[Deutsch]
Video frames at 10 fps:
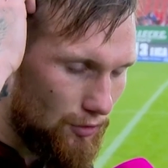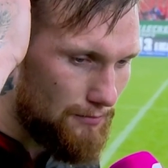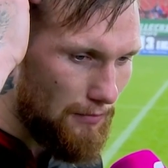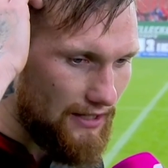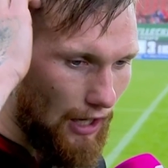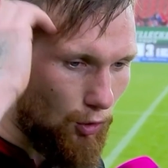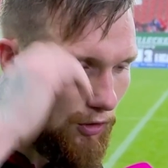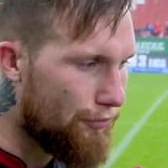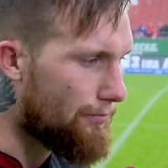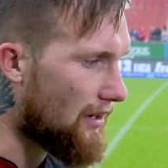und mal die
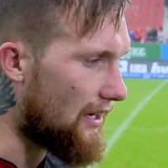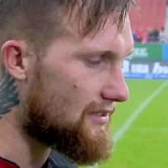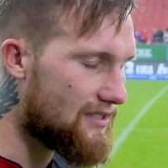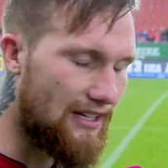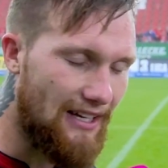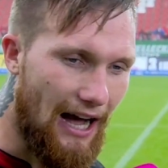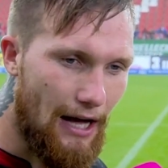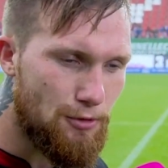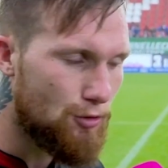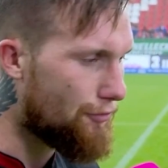Augen aufmachen. das also, ist ja eine
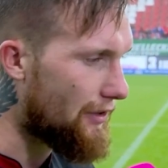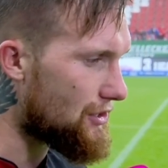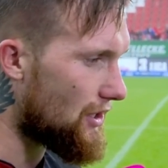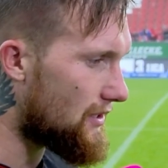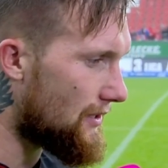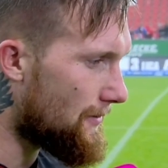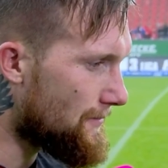absolute Frechheit.